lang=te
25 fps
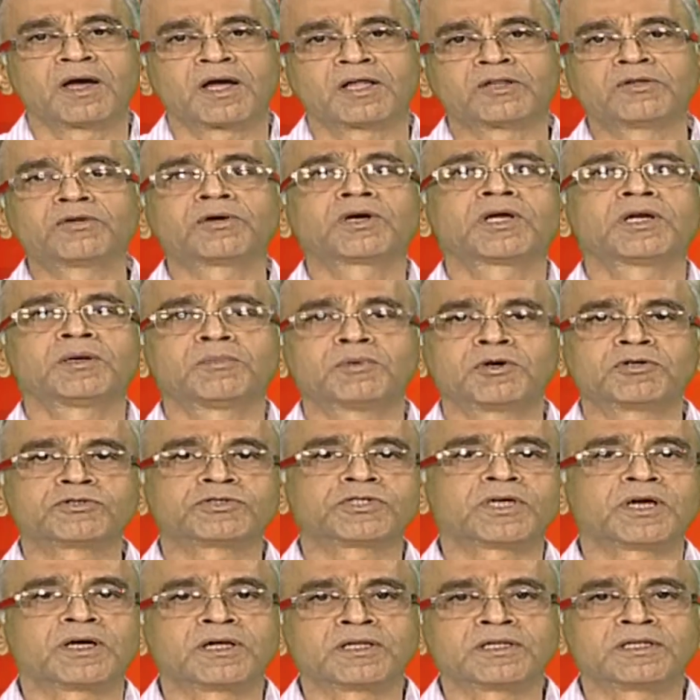అందుకని
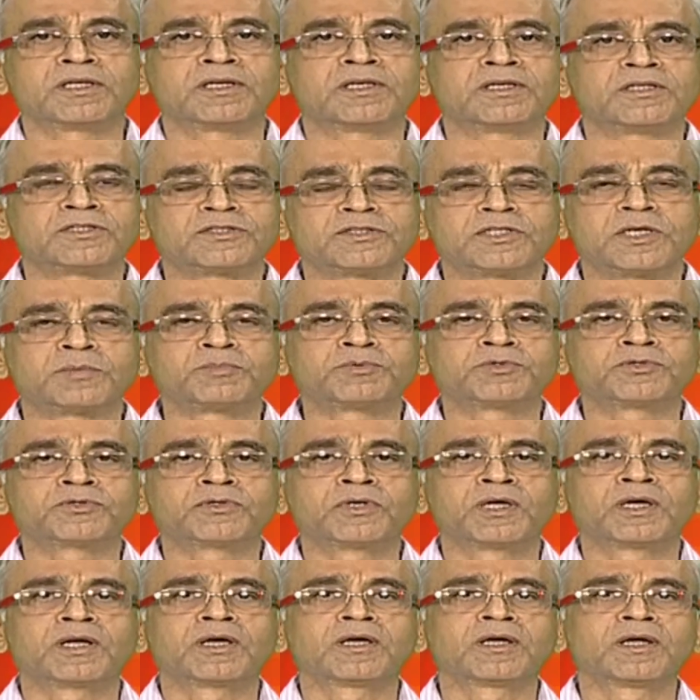బహుశా దీన్ని స్టెప్స్
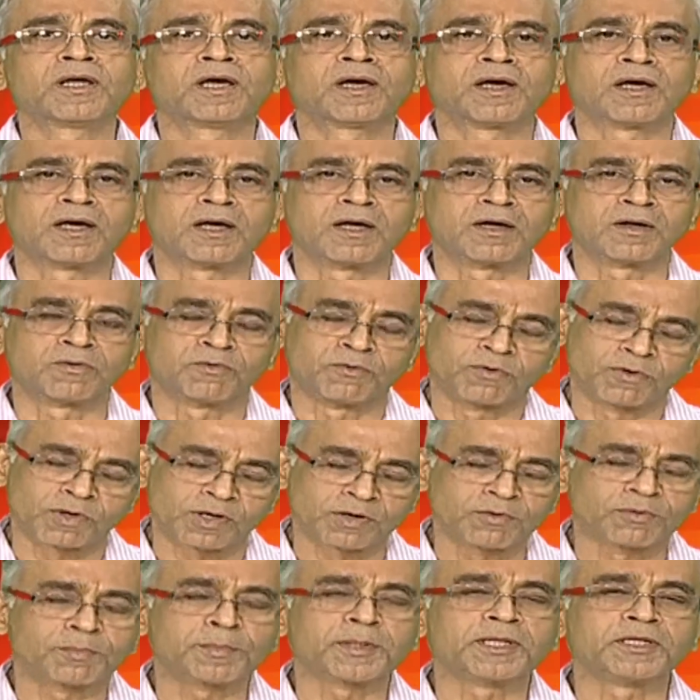అనే ఒక
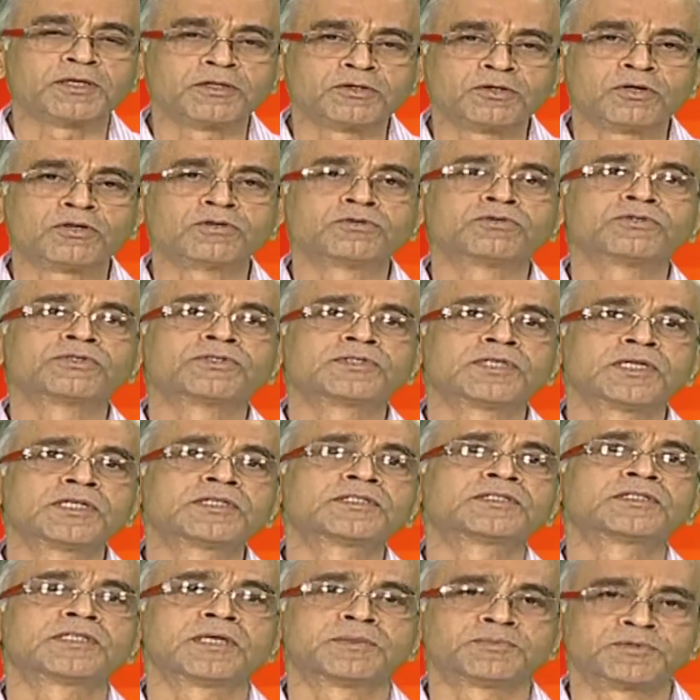పద్ధతిలో చూస్తే
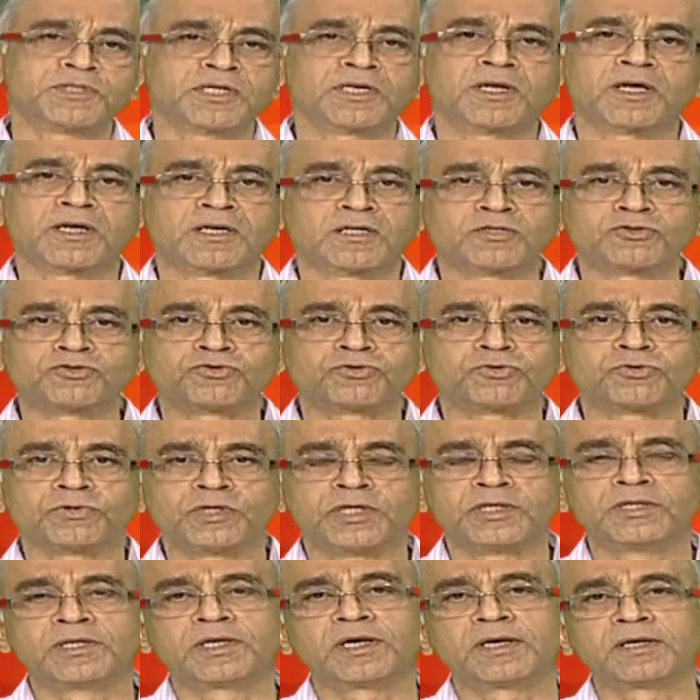స్టెప్స్ అని అనొచ్చు
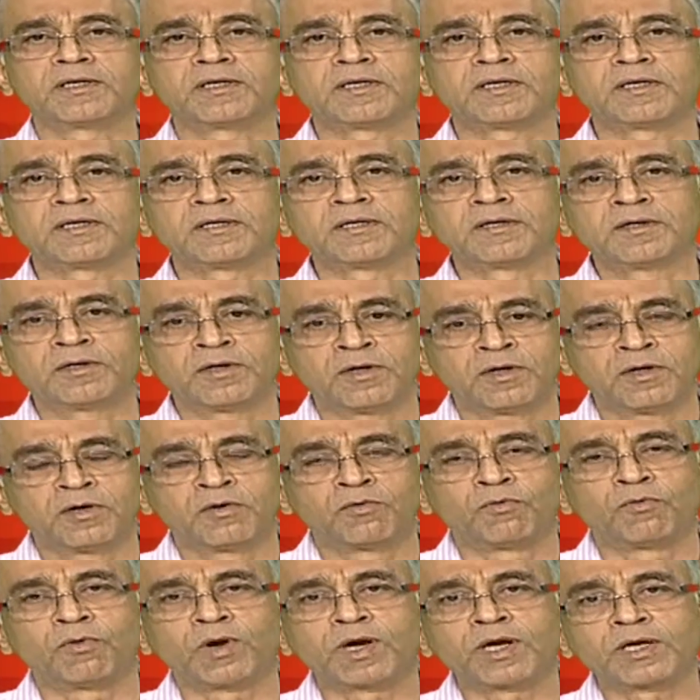ఎందుకంటే
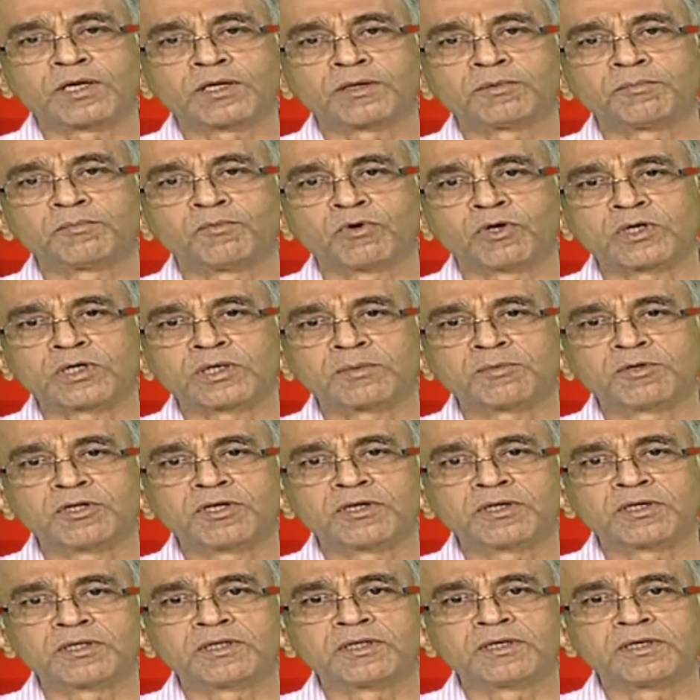ఒకటి
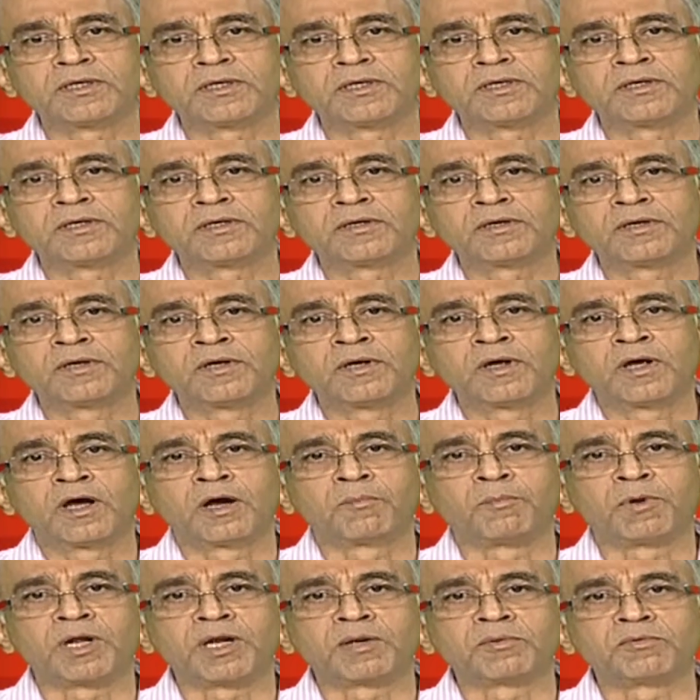మొట్టమొదటిది
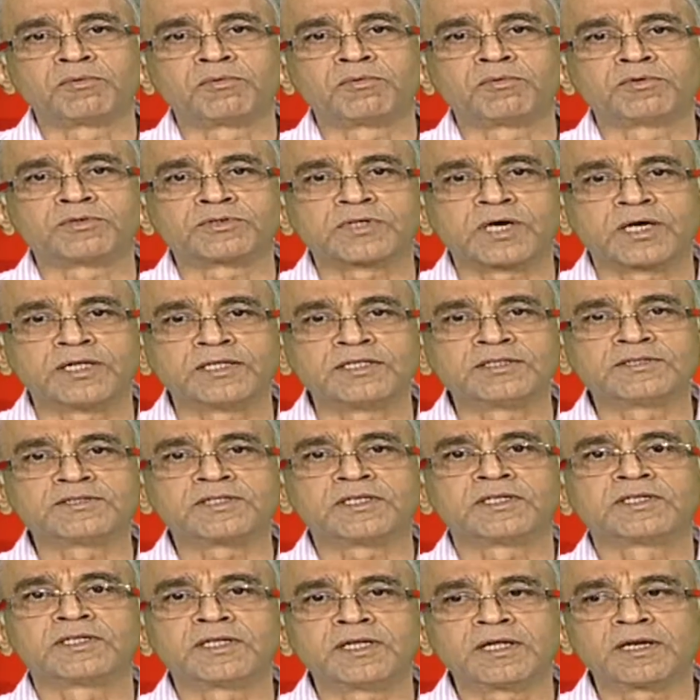మనం
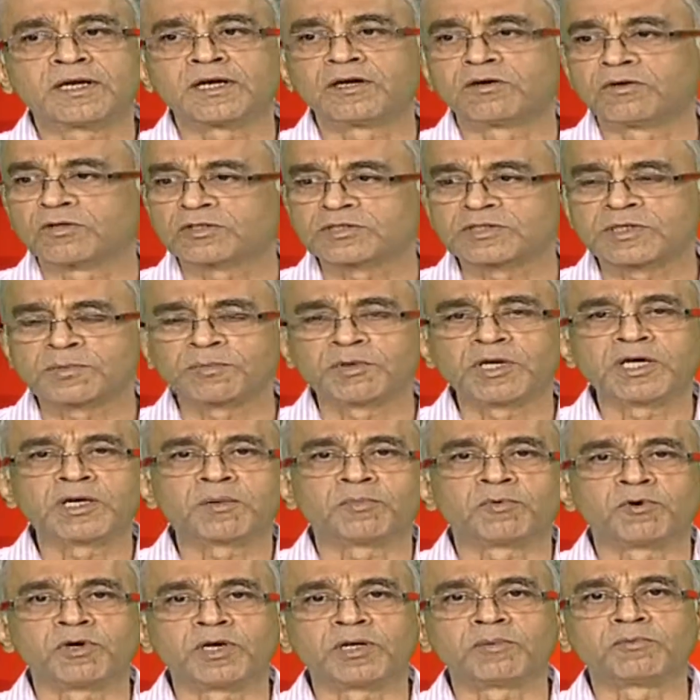సాధించనిదే రెండో
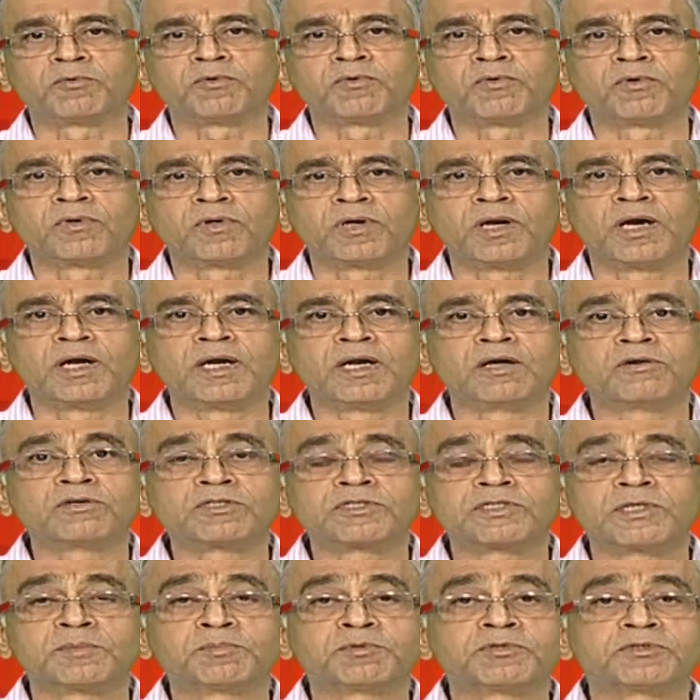స్టెప్లోకి పోలేము రెండవ
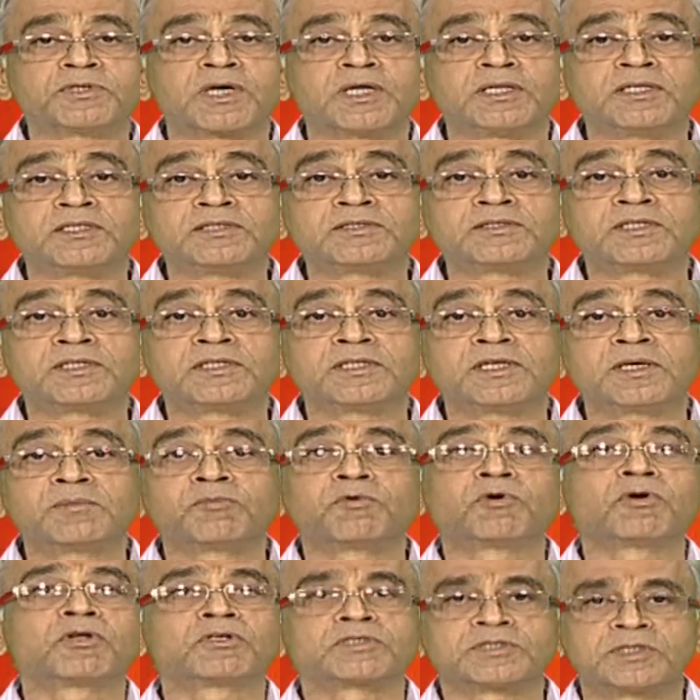స్టెప్ సాధించనిదే
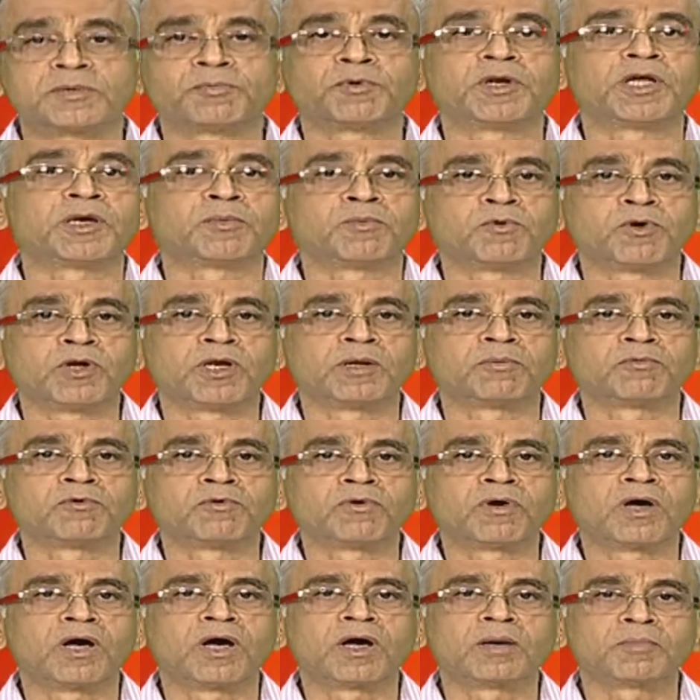మూడో స్టెప్లోకి పోలేము
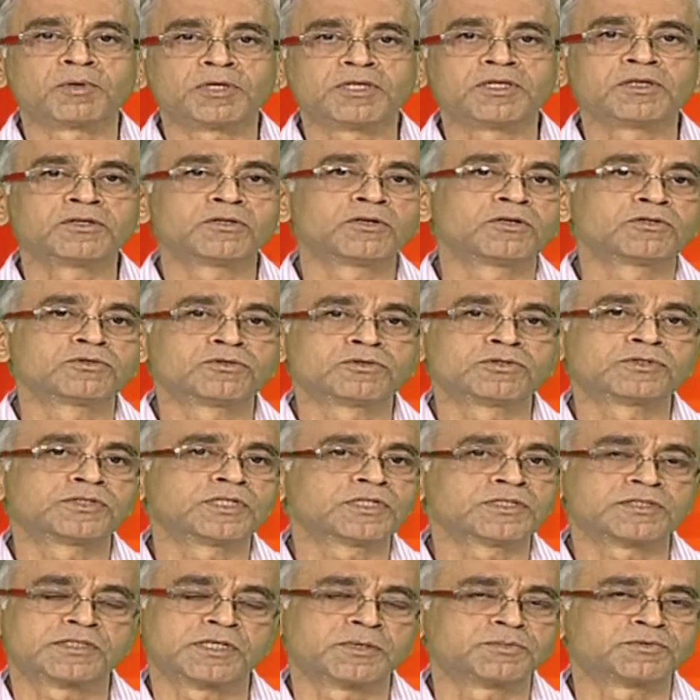ఆ పద్ధతిలో
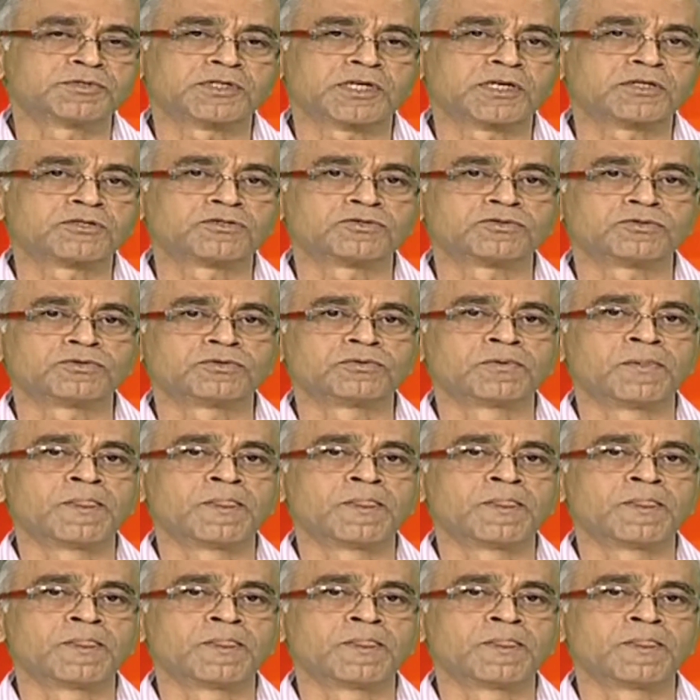చూస్తే స్టెప్స్ అనొచ్చు